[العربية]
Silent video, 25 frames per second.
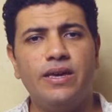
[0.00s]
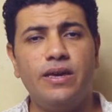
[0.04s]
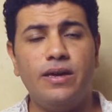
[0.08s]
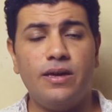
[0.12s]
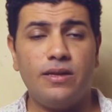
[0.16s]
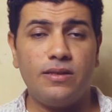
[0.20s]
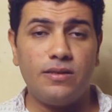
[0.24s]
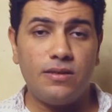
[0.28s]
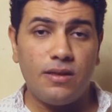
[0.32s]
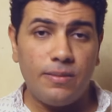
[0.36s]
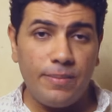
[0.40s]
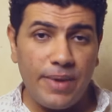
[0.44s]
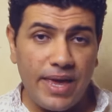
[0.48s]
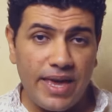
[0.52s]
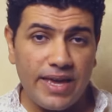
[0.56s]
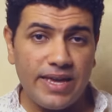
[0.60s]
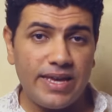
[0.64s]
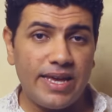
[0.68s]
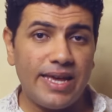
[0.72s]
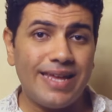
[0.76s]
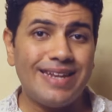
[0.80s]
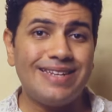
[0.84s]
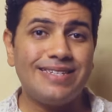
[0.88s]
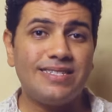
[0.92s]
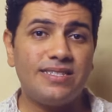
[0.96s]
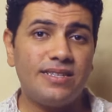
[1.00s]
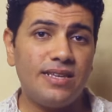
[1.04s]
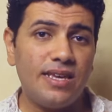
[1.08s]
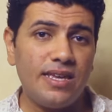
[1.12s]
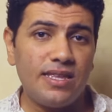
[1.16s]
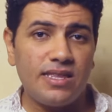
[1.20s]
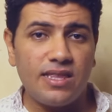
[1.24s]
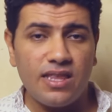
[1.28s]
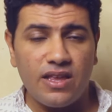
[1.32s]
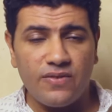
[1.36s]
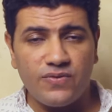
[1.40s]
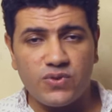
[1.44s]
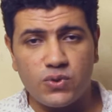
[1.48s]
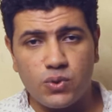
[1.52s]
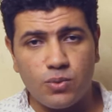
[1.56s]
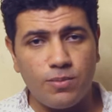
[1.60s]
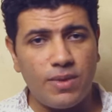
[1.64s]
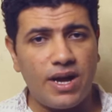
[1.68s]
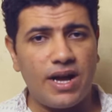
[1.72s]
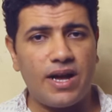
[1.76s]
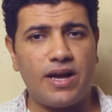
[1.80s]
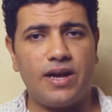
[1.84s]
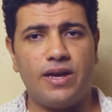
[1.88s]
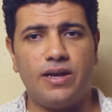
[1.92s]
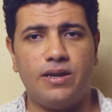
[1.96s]
اندماج الزيت نفسه
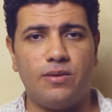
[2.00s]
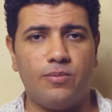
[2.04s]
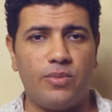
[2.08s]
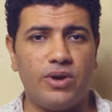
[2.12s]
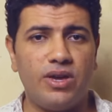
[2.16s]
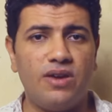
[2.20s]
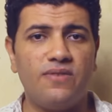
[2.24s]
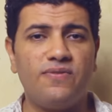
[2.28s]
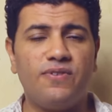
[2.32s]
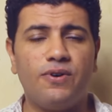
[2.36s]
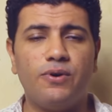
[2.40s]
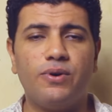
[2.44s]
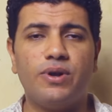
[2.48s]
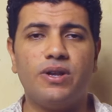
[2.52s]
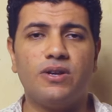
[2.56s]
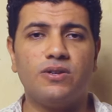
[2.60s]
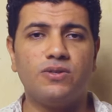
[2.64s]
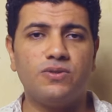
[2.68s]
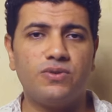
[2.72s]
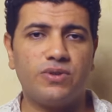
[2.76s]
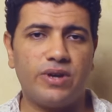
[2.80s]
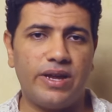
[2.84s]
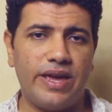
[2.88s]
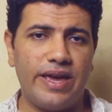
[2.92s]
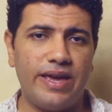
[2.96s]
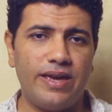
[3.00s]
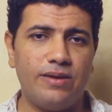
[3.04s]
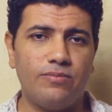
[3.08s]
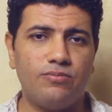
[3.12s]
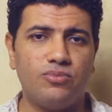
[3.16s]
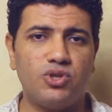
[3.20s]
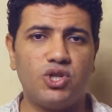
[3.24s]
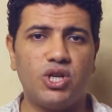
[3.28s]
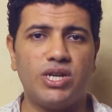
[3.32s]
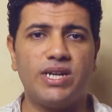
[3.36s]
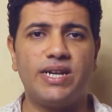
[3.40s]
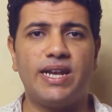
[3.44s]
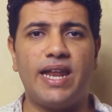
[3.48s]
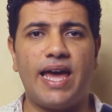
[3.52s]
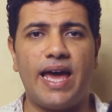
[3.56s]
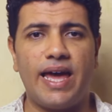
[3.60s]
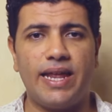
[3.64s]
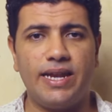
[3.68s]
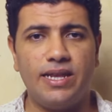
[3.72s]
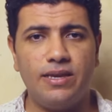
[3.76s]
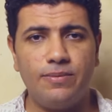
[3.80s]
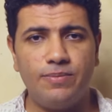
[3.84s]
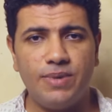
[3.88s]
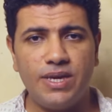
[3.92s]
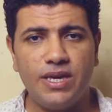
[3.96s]
مع المية فهو العطر قايم بشكل
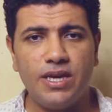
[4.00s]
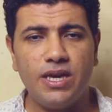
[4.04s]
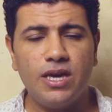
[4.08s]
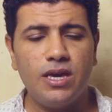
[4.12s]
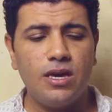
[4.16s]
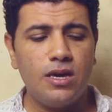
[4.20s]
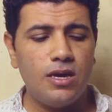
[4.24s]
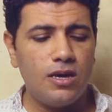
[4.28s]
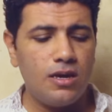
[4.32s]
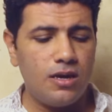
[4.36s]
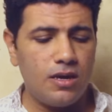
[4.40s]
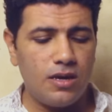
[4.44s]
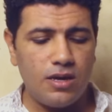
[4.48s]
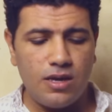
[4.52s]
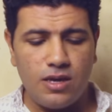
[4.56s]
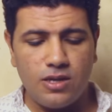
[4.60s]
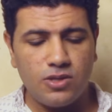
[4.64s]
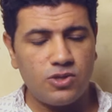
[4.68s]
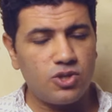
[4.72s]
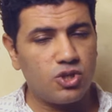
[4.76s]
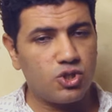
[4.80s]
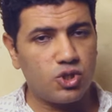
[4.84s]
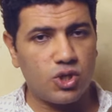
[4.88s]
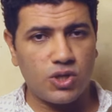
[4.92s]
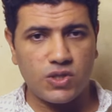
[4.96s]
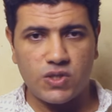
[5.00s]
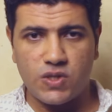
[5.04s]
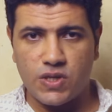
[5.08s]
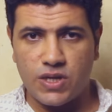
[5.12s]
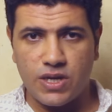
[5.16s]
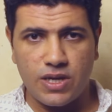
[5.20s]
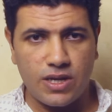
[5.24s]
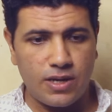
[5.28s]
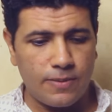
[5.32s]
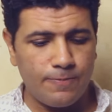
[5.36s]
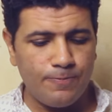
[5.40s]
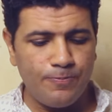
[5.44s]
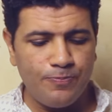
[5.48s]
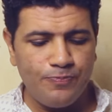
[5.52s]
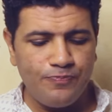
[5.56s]
حليبي انت شخصيا